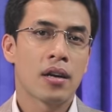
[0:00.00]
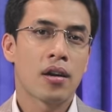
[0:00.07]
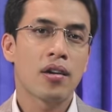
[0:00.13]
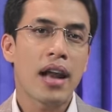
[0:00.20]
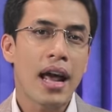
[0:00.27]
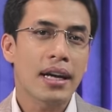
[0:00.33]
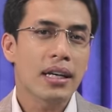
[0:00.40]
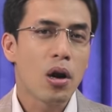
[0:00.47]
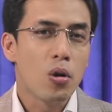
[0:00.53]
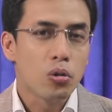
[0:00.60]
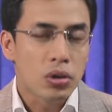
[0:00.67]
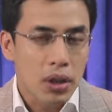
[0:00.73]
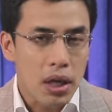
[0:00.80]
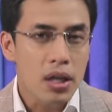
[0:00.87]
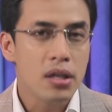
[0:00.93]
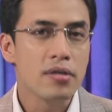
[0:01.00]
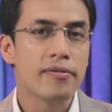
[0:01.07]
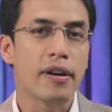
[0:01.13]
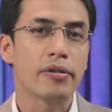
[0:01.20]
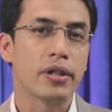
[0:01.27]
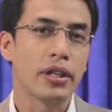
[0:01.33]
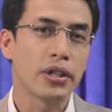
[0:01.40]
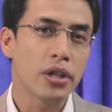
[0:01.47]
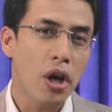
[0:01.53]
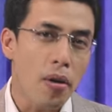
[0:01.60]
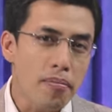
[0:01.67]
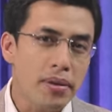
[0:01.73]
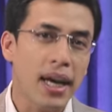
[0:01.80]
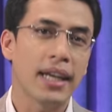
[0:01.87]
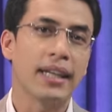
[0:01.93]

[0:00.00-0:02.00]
có đang đầu tư vào những nhóm